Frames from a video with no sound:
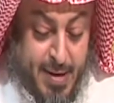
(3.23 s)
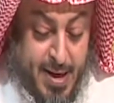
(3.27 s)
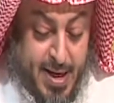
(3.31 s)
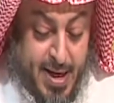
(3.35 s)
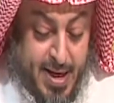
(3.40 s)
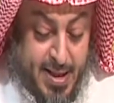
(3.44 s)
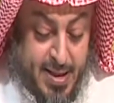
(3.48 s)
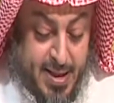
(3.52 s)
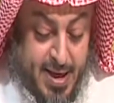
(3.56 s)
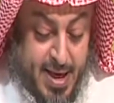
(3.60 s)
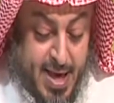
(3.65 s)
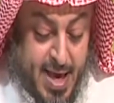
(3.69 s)

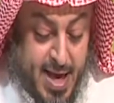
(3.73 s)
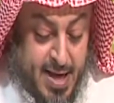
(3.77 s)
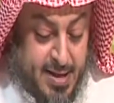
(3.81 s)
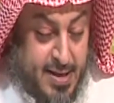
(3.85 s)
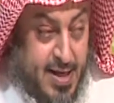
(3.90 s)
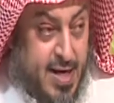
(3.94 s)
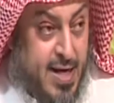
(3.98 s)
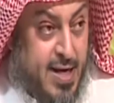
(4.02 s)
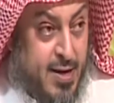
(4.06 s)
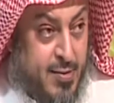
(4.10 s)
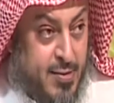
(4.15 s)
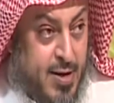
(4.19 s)
بقي
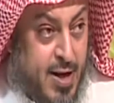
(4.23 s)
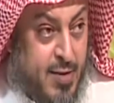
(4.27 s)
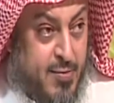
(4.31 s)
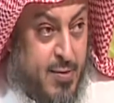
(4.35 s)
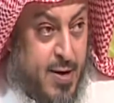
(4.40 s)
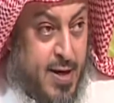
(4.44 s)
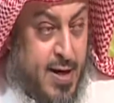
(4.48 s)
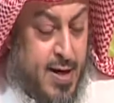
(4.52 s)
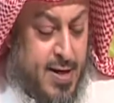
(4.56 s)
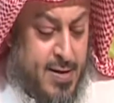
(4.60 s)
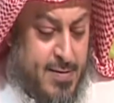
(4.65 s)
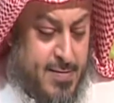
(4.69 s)
دقيقتين او
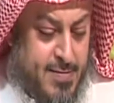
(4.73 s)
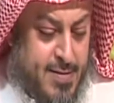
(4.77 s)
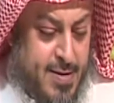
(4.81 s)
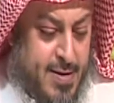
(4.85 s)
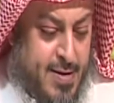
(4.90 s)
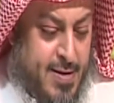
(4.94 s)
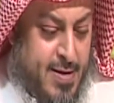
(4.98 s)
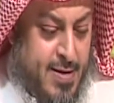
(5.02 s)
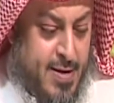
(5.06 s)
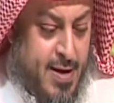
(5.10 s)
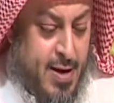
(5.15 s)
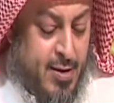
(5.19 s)
نحوها
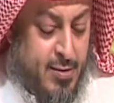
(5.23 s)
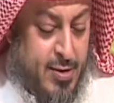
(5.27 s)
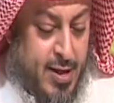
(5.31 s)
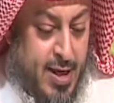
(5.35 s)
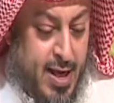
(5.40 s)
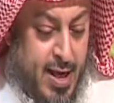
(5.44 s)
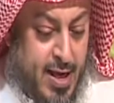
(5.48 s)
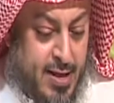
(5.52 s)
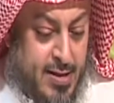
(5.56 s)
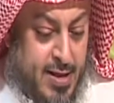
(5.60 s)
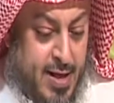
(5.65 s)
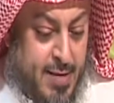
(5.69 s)
او
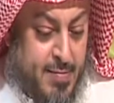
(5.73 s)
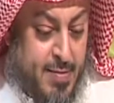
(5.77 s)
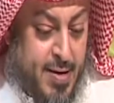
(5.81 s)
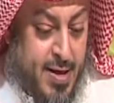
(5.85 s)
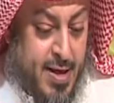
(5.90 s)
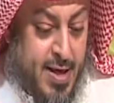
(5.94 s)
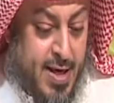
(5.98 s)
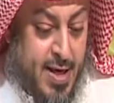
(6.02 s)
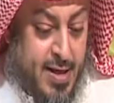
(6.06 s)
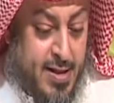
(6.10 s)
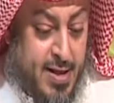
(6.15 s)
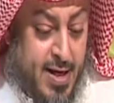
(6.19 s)
دقيقتان
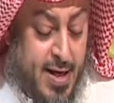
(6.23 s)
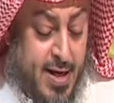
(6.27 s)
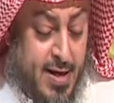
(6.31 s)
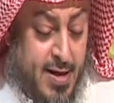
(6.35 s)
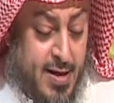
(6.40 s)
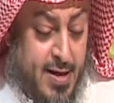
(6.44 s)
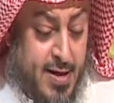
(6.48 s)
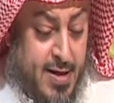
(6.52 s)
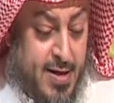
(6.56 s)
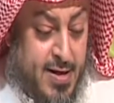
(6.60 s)
بقيتها